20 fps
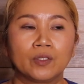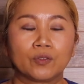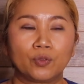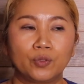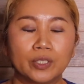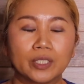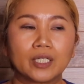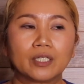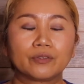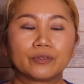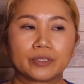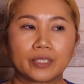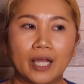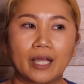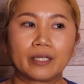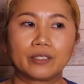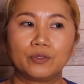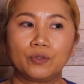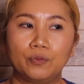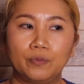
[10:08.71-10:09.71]
とにかく
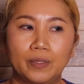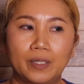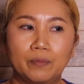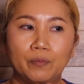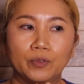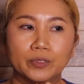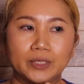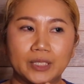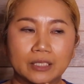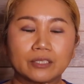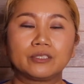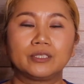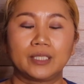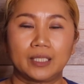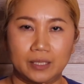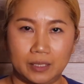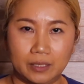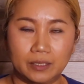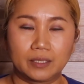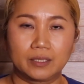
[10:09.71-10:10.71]
対応はもう雑
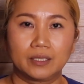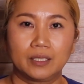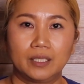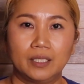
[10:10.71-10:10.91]
です。